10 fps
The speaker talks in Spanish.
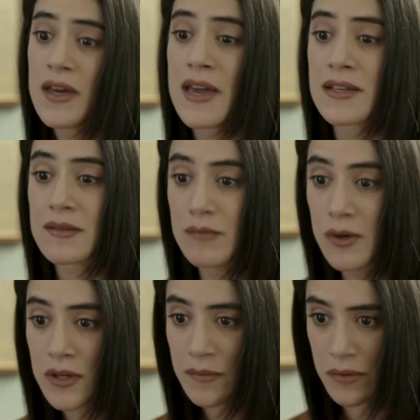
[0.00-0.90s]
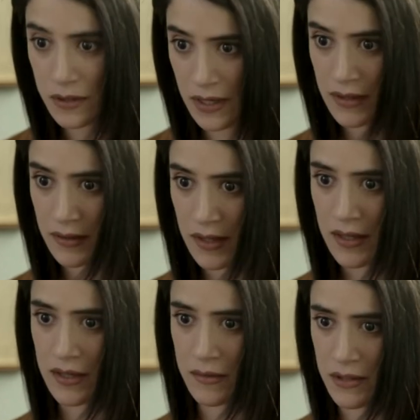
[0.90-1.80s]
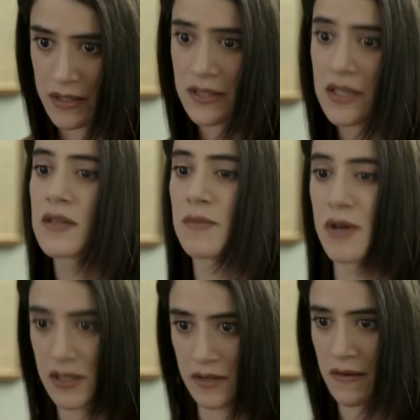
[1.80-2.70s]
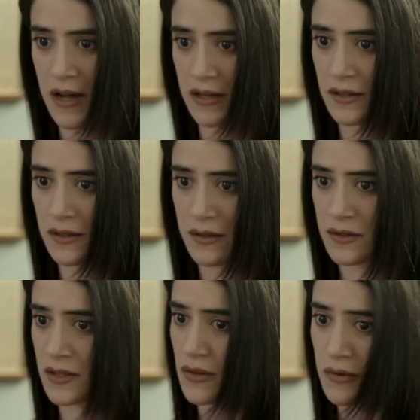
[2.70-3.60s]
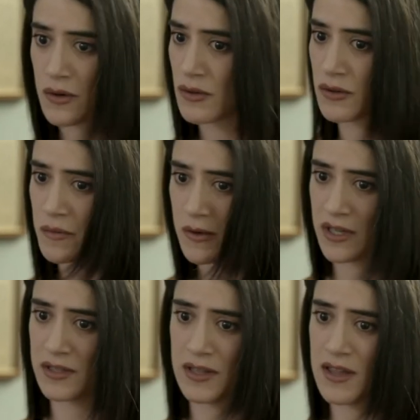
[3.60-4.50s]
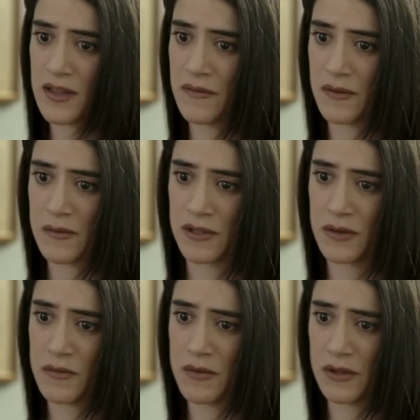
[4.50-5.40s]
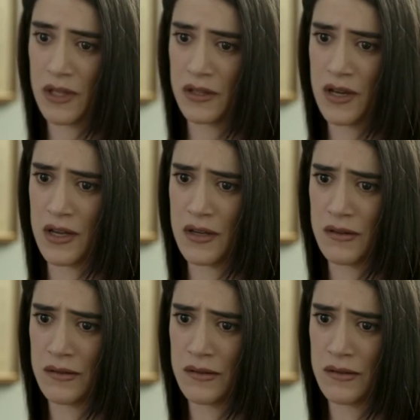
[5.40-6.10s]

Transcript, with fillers: Es muy importante que revises que se pueda cifrar. Si no, no pongas nada de información importante ahí.